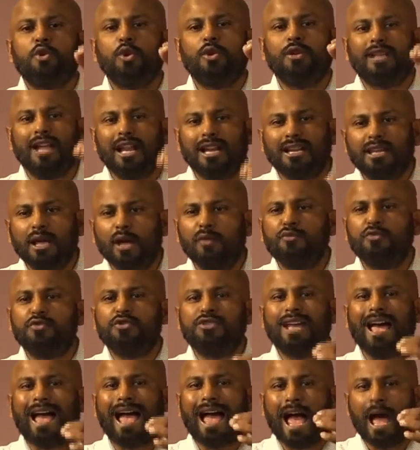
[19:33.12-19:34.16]
Juste parce que
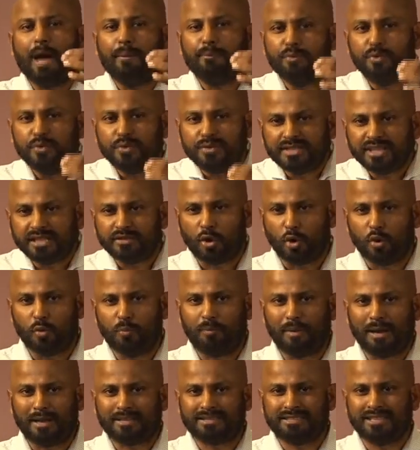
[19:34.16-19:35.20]
quelqu'un vous a
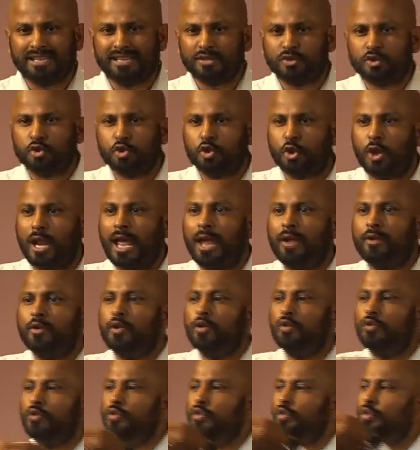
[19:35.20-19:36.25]
abusé dans le passé,
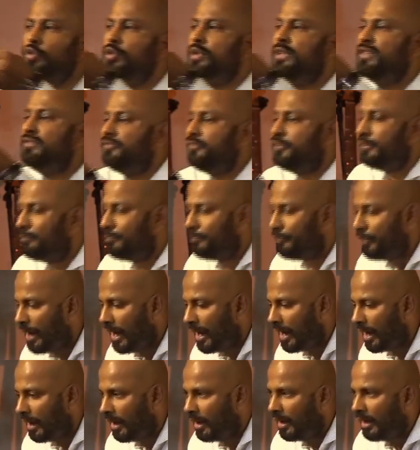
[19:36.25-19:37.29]
cela ne
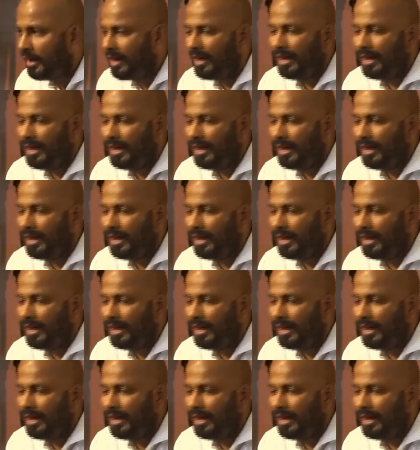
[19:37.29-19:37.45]
nullifie